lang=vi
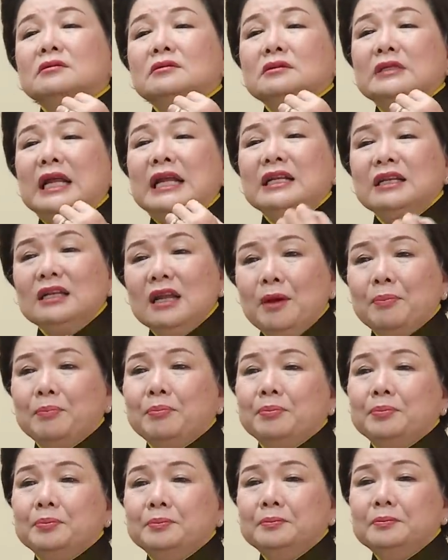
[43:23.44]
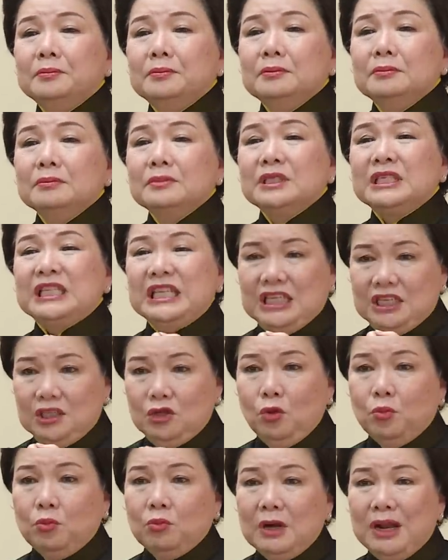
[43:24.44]
đánh đập, sỉ
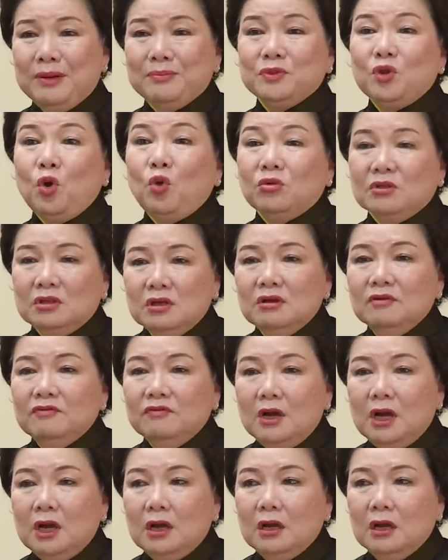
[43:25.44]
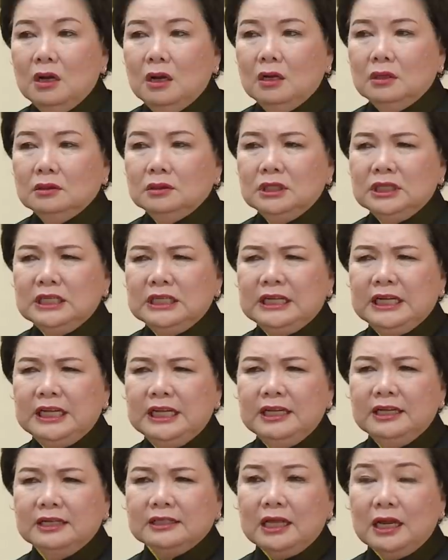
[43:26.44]
nhục, làm tổn thương vợ. Nhưng
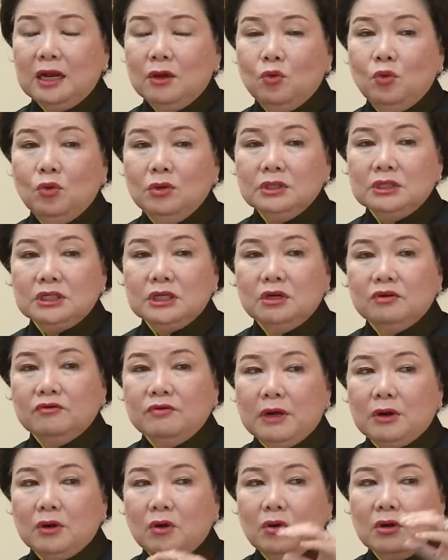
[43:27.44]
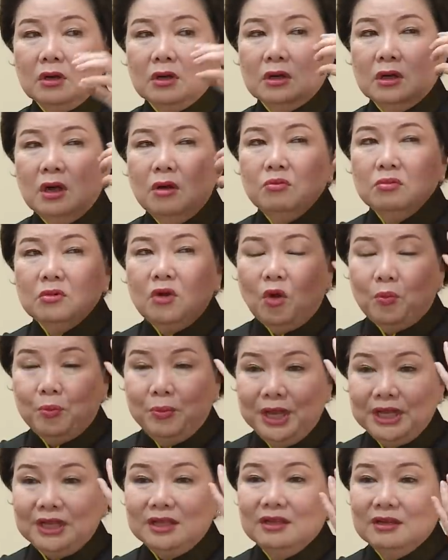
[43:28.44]
khi người ta đã uống rượu vào rồi, không còn
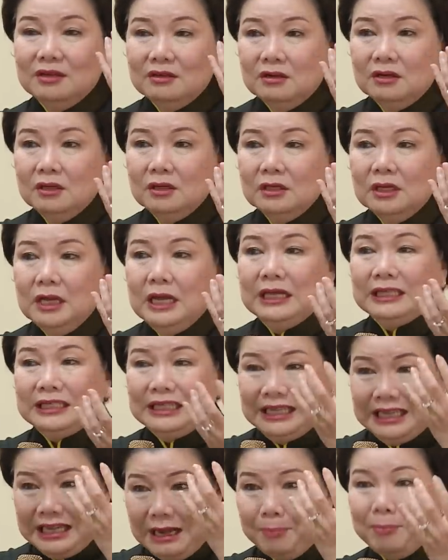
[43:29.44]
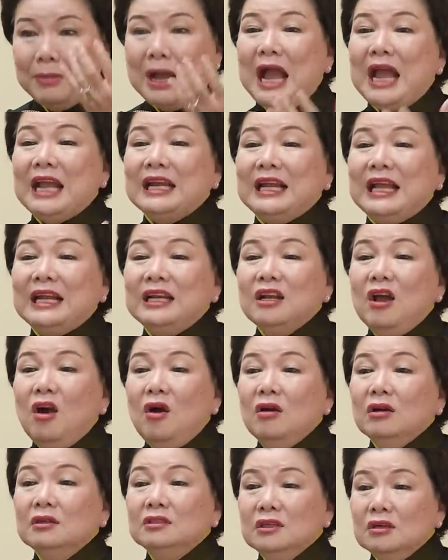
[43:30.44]
biết gì nữa, thì gặp ai đánh
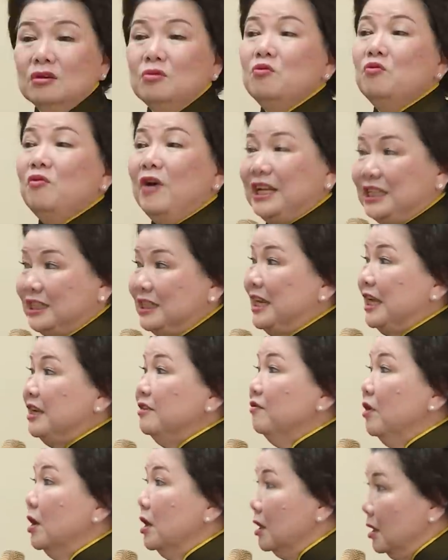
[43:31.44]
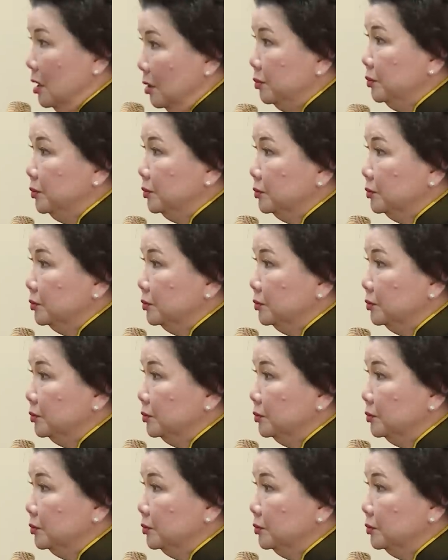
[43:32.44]
đó, chứ cũng phải chỉ đánh vợ không.